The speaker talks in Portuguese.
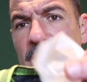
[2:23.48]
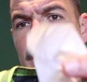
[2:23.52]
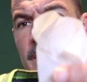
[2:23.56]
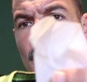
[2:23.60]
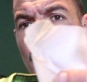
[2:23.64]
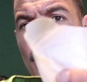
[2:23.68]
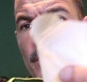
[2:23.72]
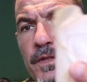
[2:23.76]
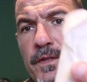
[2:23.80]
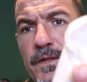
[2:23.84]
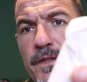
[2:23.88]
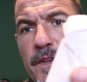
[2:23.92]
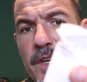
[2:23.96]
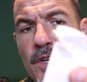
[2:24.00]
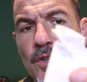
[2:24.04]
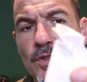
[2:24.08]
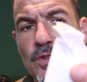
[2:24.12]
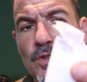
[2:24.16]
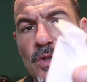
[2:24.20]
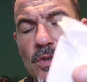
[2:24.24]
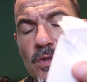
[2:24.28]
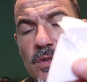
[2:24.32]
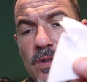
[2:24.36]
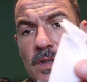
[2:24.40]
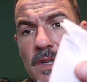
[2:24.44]
tem um
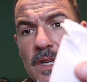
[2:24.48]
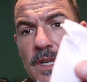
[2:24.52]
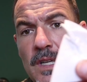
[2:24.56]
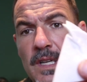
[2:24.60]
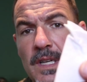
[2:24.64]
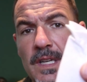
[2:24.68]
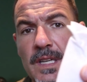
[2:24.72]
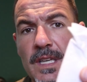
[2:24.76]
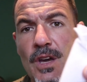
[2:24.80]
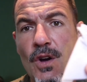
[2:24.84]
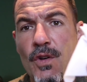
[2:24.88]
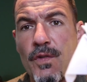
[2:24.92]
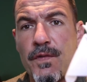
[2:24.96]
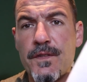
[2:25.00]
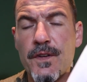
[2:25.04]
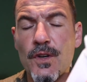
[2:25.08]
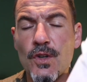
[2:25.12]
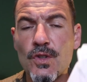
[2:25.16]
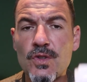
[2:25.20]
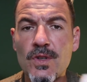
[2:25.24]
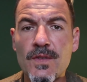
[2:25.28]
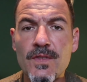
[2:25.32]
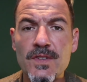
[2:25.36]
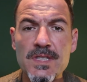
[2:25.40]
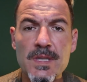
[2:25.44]
feltro, que é um
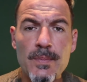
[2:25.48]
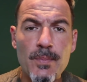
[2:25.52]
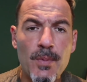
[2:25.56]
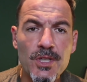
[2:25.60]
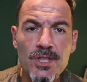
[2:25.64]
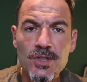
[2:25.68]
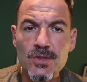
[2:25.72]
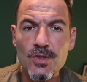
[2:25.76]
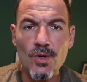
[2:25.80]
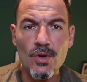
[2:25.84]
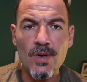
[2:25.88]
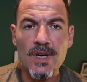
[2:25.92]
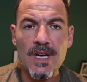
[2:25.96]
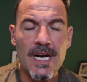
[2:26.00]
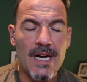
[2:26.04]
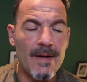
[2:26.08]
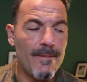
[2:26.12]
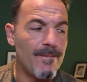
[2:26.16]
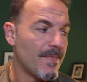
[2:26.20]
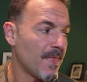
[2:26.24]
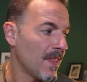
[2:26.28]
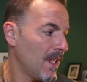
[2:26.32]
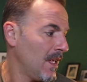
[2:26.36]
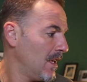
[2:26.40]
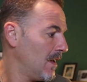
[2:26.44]
feltro que você pode
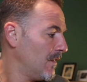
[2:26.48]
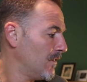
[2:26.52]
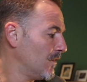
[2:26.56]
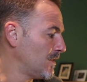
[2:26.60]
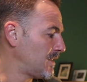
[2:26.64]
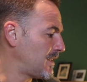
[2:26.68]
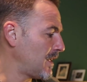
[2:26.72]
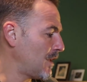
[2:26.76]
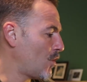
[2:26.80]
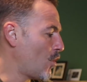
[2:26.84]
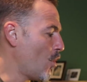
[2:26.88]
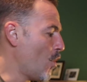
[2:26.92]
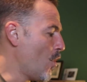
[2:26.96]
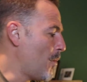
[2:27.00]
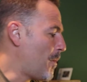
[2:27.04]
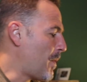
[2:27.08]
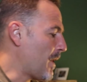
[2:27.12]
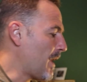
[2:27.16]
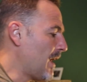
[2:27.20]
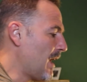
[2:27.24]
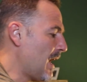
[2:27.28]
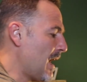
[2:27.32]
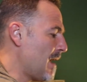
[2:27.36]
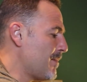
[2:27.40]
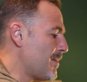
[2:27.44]
trocar. Você
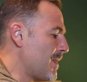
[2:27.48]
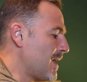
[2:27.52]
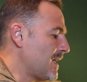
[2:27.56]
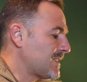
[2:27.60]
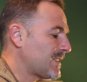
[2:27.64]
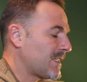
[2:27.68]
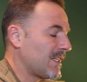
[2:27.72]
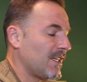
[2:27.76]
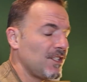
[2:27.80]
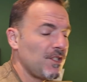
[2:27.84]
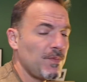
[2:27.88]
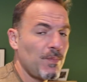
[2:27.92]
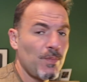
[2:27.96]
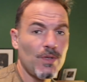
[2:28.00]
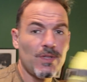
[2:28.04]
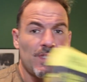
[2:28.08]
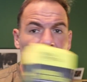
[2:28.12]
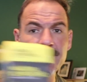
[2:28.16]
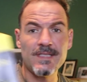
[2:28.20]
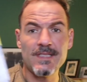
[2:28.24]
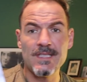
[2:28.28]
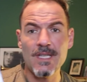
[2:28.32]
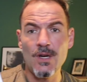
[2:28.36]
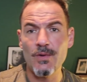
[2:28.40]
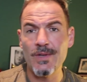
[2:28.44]
compra a máscara de
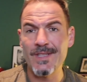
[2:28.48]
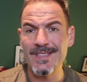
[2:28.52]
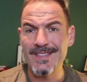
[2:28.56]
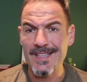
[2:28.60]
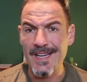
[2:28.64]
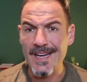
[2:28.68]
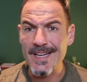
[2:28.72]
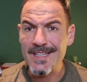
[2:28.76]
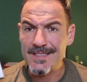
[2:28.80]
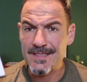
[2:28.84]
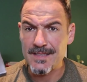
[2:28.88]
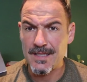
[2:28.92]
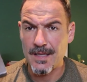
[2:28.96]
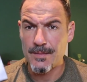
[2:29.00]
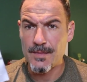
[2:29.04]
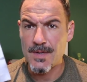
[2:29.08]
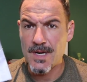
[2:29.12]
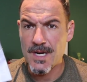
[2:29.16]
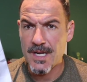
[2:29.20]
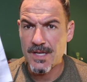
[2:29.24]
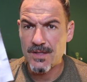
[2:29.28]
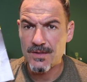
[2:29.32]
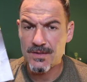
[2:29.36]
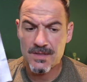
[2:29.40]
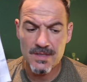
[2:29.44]
proteção em três
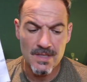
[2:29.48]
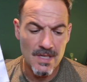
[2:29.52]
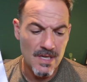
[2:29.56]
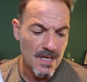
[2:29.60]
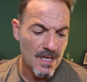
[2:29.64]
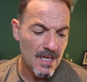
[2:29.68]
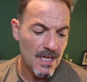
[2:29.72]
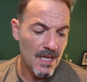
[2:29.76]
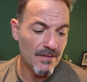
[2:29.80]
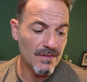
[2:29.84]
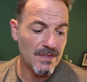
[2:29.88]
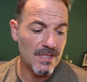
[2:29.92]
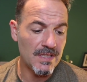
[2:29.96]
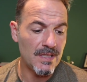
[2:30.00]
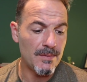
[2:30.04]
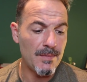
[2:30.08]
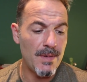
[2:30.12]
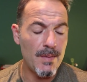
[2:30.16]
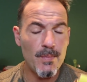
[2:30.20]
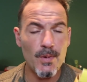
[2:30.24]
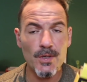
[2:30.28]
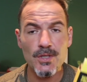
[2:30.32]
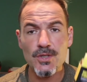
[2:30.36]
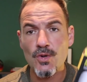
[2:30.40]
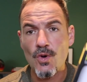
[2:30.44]
tamanhos e você
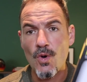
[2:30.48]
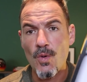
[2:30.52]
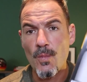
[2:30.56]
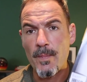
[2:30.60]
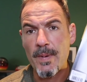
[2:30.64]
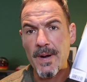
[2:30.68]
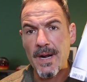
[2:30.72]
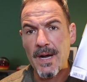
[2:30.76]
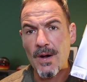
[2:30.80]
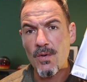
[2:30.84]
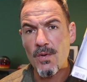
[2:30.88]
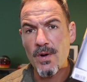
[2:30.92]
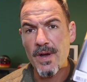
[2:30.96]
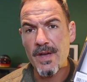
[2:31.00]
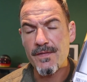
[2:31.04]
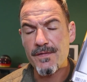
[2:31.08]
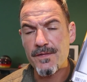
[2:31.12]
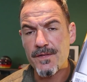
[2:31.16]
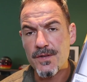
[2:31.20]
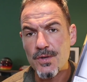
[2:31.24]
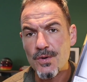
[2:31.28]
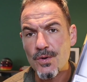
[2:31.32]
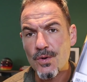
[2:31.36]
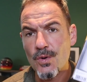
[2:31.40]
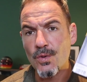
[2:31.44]
também pode comprar o
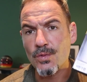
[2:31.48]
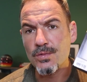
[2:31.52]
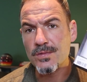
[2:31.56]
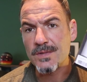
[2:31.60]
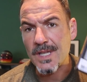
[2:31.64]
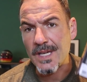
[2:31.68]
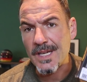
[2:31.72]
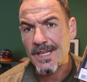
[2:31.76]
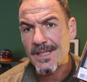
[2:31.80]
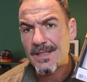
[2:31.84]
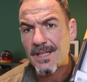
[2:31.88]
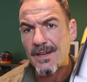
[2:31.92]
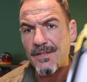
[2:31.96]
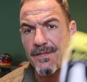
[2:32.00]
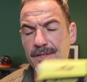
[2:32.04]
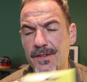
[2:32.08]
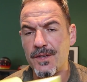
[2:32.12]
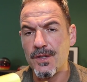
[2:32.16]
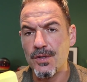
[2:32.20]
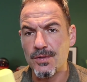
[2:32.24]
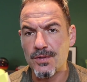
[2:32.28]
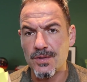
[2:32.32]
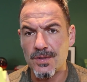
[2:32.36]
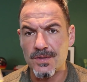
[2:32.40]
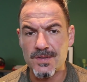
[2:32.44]
refil com 30
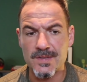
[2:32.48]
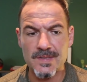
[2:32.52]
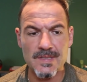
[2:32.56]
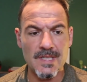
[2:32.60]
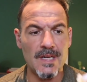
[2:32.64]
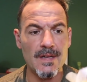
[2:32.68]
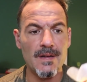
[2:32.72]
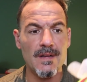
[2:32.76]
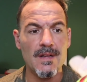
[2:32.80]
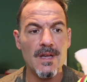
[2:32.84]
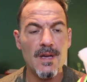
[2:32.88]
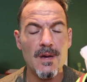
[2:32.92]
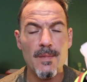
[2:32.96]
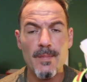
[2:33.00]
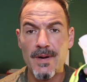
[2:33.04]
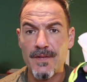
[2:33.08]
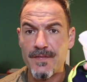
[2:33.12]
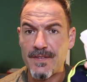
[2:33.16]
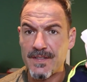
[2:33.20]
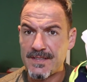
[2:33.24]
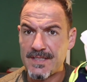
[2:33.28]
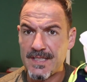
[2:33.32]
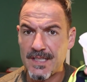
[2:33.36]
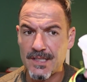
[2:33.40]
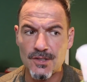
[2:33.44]
feltros, tá? Para
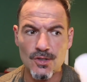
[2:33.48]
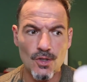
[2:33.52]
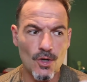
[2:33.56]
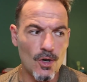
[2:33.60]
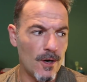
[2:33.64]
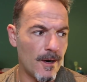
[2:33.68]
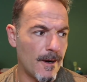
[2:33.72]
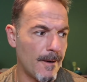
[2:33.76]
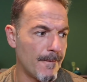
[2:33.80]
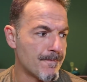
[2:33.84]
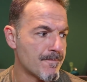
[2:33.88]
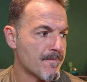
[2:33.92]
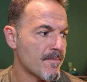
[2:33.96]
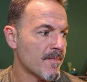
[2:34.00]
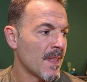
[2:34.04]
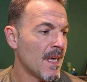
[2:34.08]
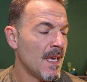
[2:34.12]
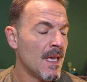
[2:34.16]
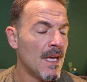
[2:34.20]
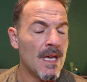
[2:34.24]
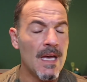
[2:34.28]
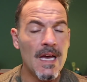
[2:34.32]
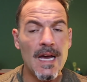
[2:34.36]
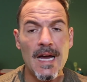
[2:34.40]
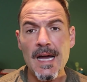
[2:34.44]
fazer a troca.
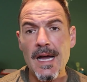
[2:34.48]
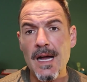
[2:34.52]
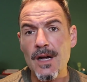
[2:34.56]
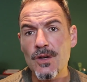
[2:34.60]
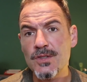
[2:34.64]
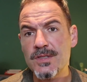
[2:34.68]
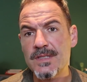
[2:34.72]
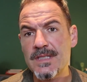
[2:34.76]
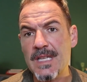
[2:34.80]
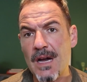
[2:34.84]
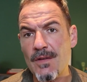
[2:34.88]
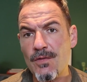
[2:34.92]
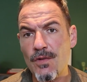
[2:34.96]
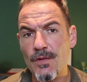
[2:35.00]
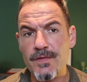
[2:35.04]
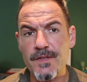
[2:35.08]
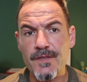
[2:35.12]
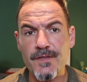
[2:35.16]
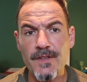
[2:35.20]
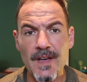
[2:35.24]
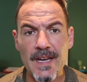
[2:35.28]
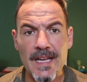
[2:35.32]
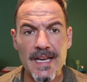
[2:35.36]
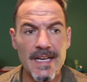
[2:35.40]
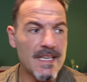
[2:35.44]
Ah, Gustavo, ouvi
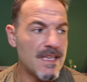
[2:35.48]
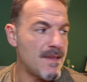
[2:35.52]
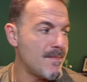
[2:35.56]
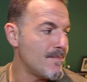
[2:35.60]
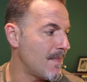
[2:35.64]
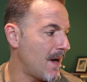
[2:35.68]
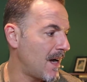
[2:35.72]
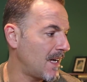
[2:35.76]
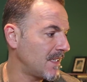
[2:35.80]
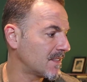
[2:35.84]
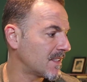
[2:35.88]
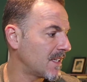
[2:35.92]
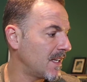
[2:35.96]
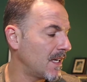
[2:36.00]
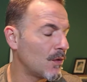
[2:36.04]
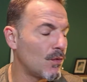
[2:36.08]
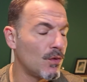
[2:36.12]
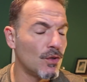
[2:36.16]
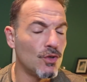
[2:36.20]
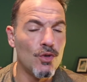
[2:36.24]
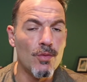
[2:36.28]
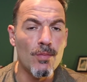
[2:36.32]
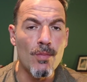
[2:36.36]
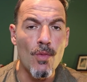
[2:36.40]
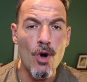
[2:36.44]
falar que máscara
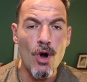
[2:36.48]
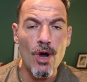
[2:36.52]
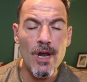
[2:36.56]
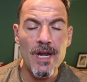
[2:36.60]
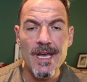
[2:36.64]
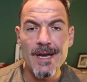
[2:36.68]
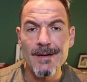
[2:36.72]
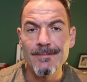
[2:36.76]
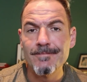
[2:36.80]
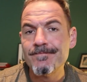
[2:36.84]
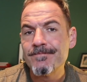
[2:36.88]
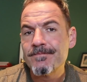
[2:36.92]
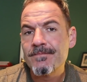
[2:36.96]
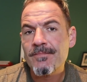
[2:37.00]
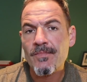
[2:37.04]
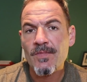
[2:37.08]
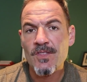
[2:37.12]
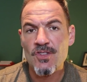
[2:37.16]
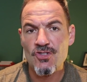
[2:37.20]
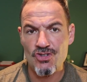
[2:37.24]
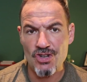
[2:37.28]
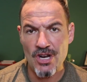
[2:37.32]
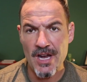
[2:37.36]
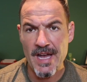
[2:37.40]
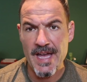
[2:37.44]
quando molha
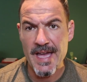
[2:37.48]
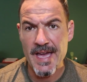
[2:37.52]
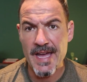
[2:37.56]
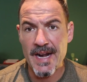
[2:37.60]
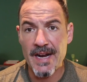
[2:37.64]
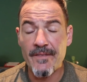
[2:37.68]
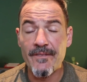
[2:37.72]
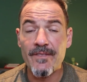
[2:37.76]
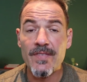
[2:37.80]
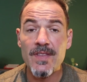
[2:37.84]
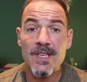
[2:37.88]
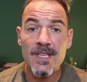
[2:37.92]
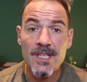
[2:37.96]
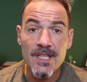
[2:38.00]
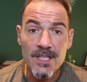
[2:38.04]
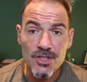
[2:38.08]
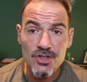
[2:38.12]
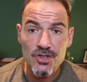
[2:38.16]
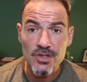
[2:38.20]
já era. E